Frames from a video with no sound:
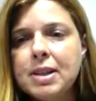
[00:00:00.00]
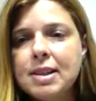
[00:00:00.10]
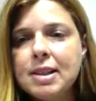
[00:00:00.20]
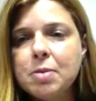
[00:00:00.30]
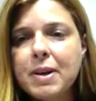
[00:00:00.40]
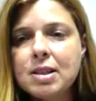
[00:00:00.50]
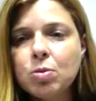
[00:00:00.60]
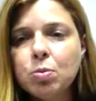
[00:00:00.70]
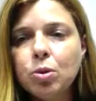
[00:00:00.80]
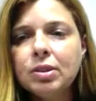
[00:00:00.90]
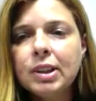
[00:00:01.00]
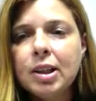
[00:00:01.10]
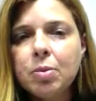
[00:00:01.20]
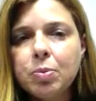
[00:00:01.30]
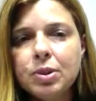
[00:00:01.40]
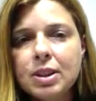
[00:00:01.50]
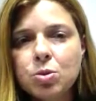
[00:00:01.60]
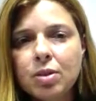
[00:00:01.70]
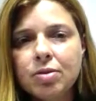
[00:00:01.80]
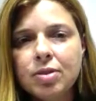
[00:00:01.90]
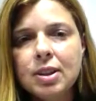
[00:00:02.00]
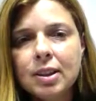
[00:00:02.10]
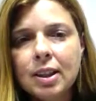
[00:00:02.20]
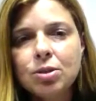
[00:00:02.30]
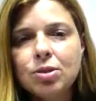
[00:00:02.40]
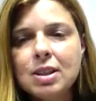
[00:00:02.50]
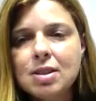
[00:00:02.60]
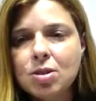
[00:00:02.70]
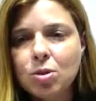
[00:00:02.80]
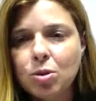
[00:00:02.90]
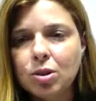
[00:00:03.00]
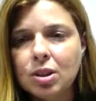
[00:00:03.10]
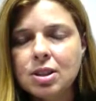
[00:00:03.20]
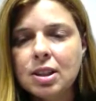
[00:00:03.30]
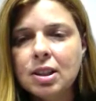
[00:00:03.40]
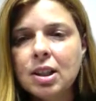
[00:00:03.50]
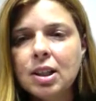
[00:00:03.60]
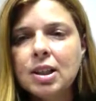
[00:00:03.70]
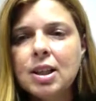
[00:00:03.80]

mas ele passa um bom tempo da sua vida dentro das escolas, né?